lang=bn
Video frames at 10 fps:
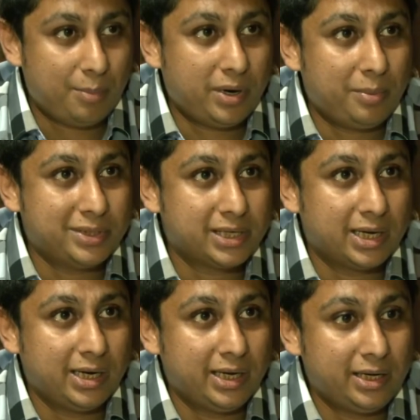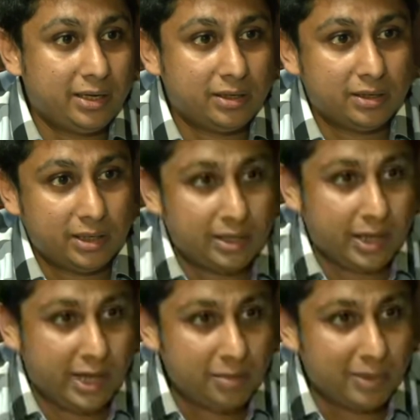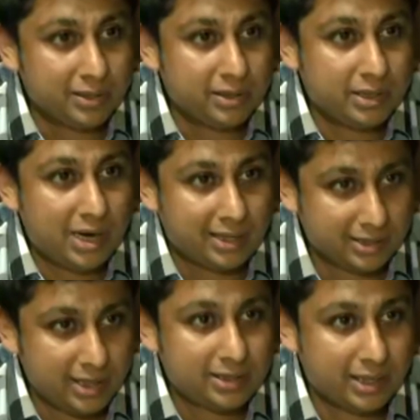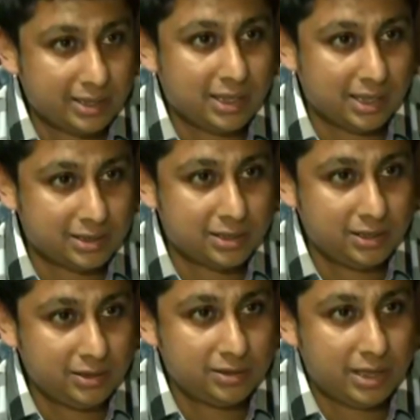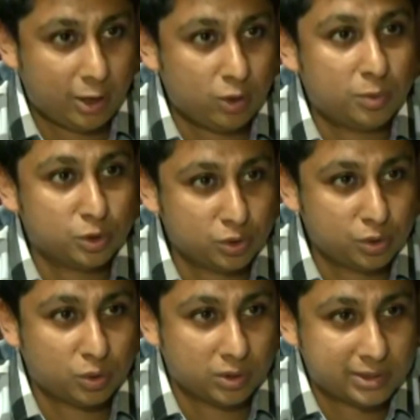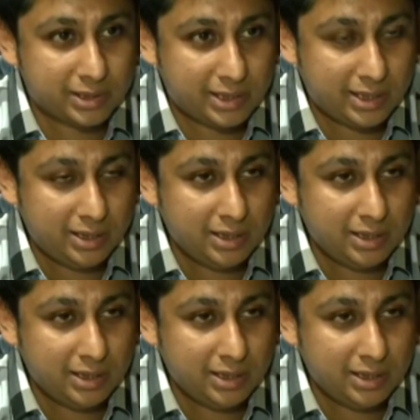আমরা বেসিক্যালি এই মান্থের আট তারিখ থেকে চালাচ্ছি এখনও পর্যন্ত চলতেছে এটা